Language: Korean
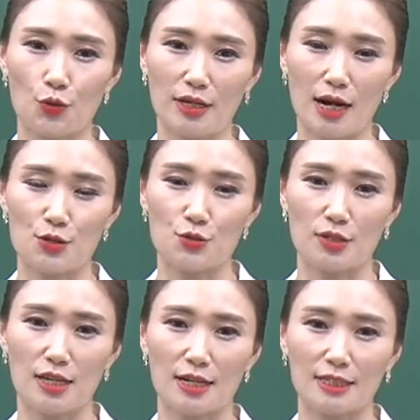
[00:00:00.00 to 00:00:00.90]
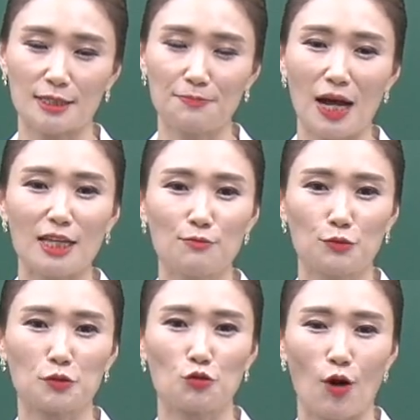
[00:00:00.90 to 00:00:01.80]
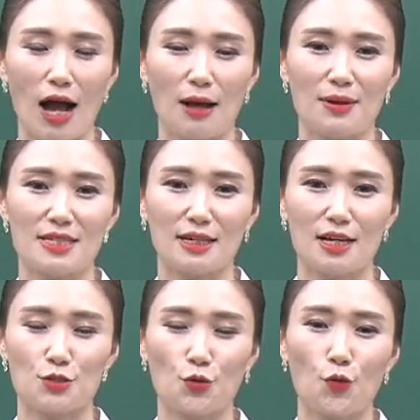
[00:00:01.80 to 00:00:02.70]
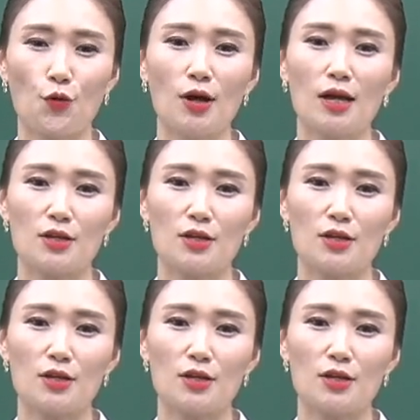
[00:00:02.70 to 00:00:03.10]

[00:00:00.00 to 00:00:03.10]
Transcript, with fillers: 일할 수 있게끔 하는 부분과 마찬가지로